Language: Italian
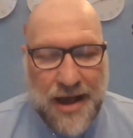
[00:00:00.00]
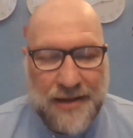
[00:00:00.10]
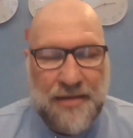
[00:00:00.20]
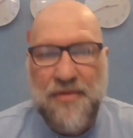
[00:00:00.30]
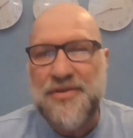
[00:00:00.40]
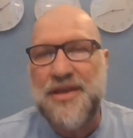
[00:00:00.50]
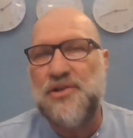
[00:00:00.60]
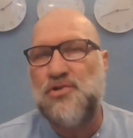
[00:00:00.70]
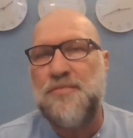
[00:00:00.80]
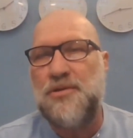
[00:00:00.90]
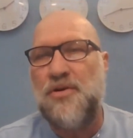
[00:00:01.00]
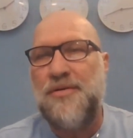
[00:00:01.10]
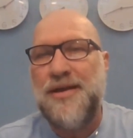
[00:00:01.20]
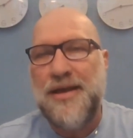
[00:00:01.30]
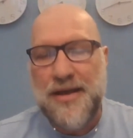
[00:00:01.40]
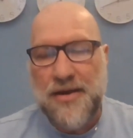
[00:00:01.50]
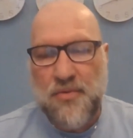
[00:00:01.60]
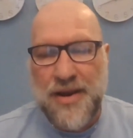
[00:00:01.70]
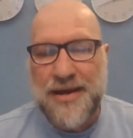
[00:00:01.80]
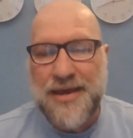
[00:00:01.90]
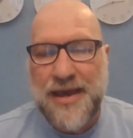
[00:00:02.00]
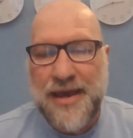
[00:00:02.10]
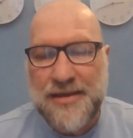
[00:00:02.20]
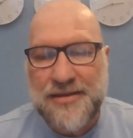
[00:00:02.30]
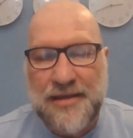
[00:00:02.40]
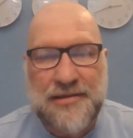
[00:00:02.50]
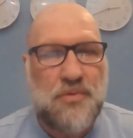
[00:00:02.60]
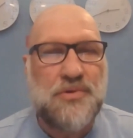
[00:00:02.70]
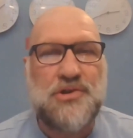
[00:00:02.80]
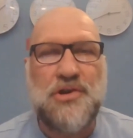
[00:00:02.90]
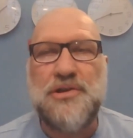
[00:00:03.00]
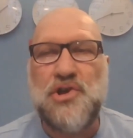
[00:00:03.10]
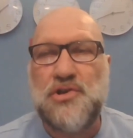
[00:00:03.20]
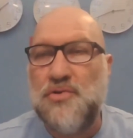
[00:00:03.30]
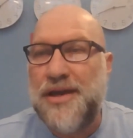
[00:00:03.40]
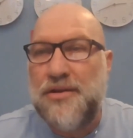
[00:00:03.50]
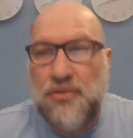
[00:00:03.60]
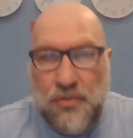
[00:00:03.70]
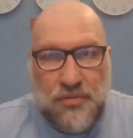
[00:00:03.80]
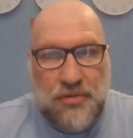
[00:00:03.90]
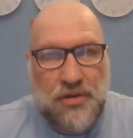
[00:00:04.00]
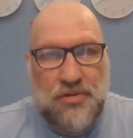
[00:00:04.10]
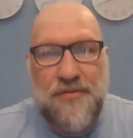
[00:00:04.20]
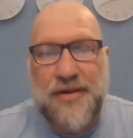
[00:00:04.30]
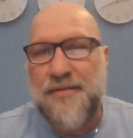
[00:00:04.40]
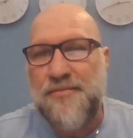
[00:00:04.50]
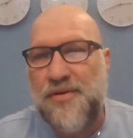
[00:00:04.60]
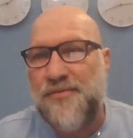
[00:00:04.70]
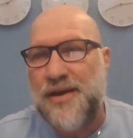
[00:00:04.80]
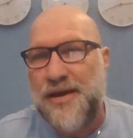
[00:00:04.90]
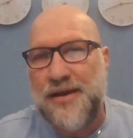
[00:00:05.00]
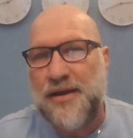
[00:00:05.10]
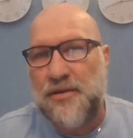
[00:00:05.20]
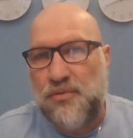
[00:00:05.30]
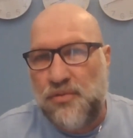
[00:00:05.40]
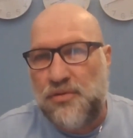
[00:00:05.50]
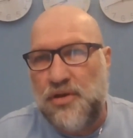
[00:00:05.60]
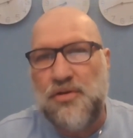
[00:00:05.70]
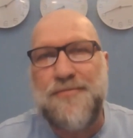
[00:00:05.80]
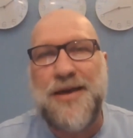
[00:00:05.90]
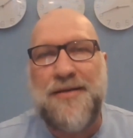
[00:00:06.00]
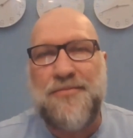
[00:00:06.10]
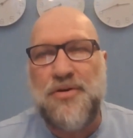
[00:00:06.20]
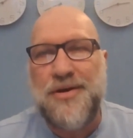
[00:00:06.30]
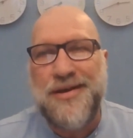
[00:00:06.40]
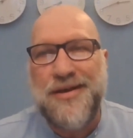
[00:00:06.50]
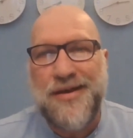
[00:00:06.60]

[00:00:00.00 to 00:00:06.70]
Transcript: Andiamo a vedere subito quella che è stata l'unzione di Gesù, che tutti dovremmo avere, che tutti dobbiamo